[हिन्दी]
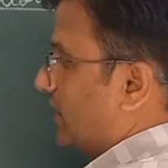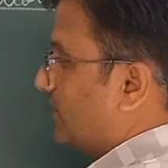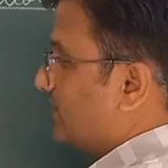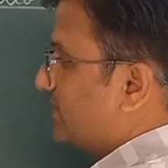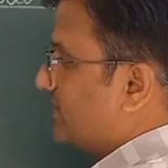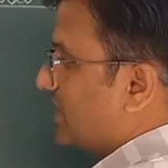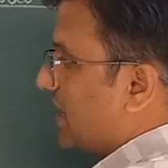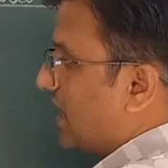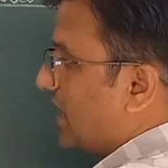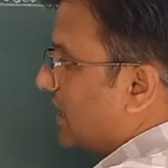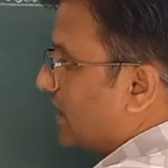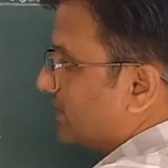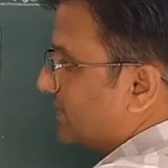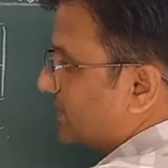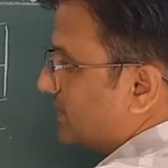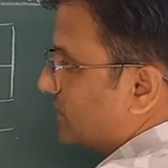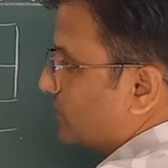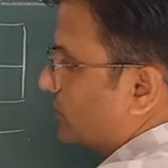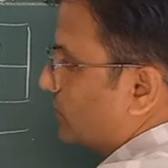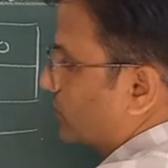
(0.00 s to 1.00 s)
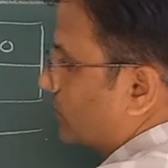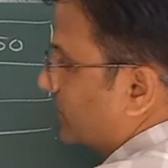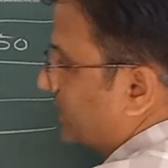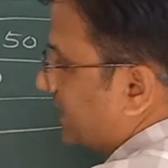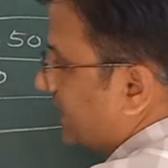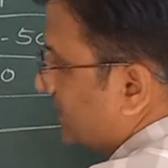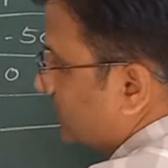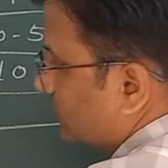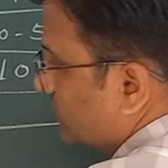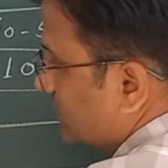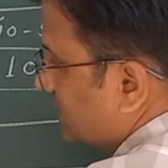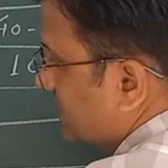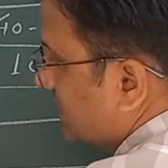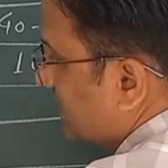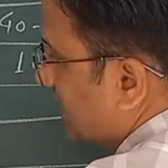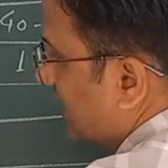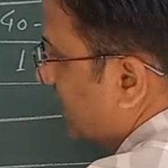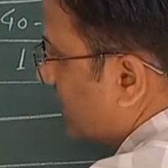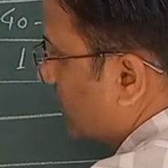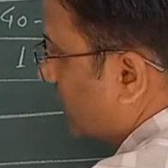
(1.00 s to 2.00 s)
अब यहाँ पे देखो एक तो
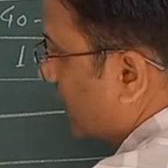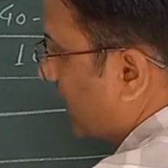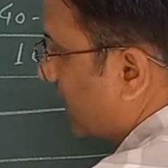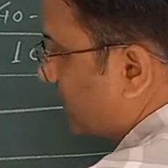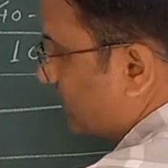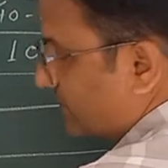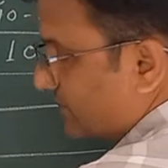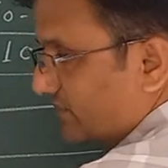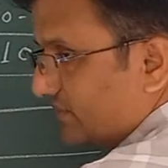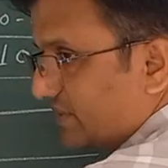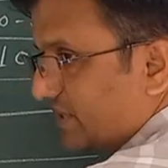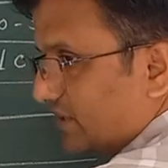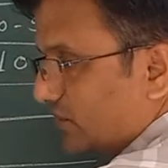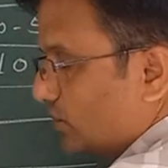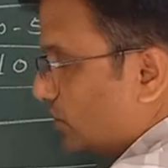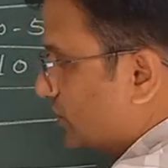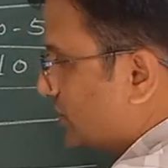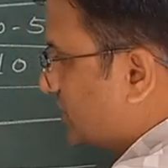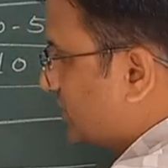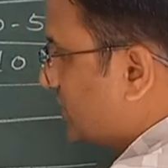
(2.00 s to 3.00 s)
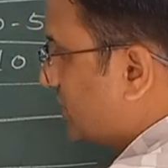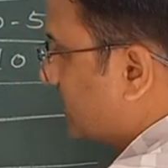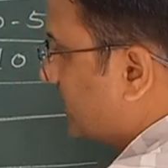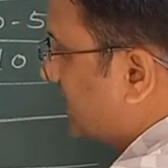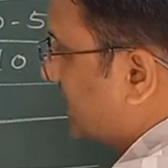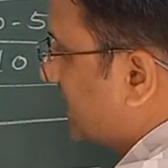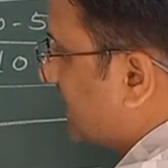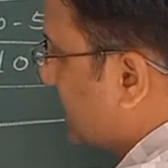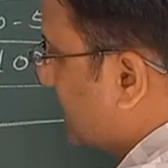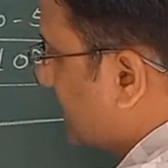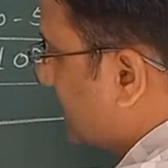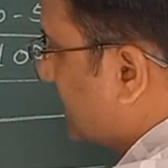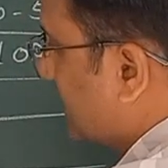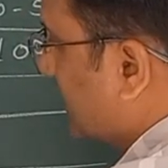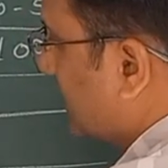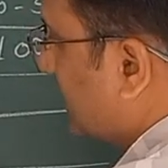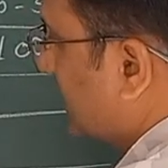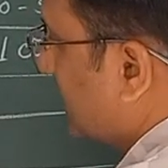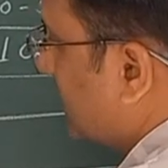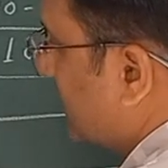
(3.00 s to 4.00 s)
सी आई और एफ ये दो चीज़ें हमें दे रखी
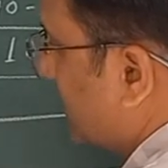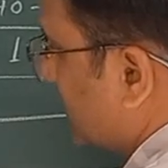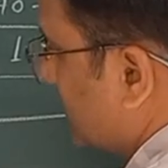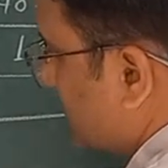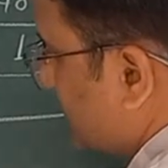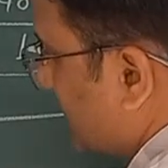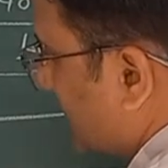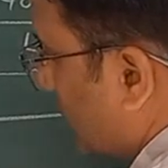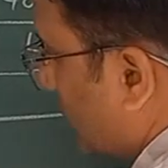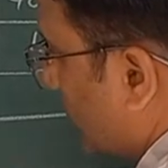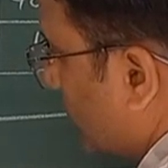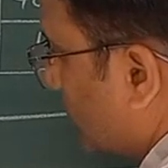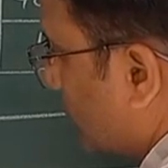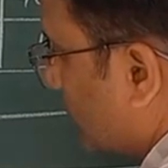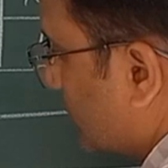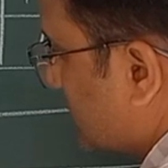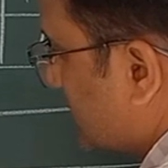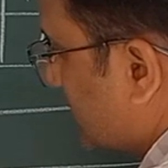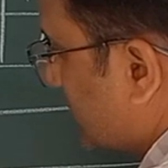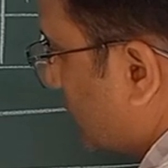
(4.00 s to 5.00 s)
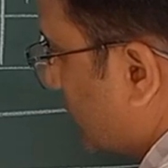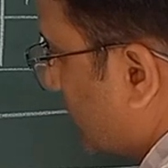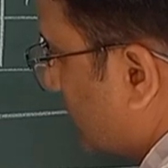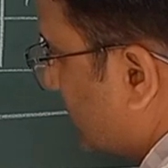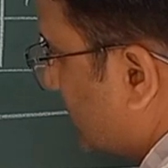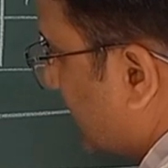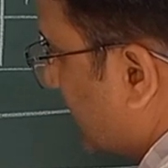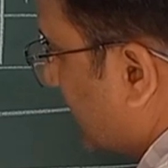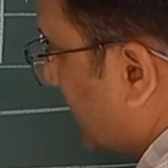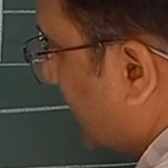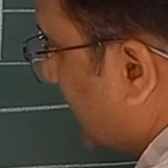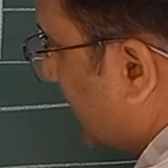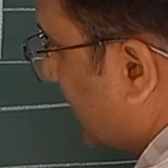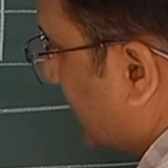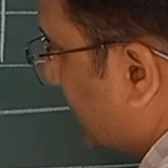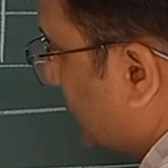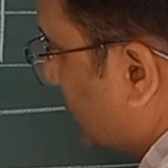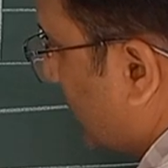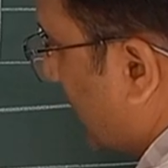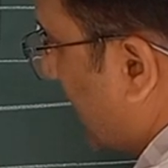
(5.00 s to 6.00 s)
हैं इसमें कौन कौन से कॉलम बनेंगे
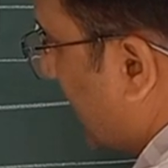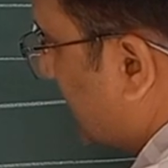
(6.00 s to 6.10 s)
एक तो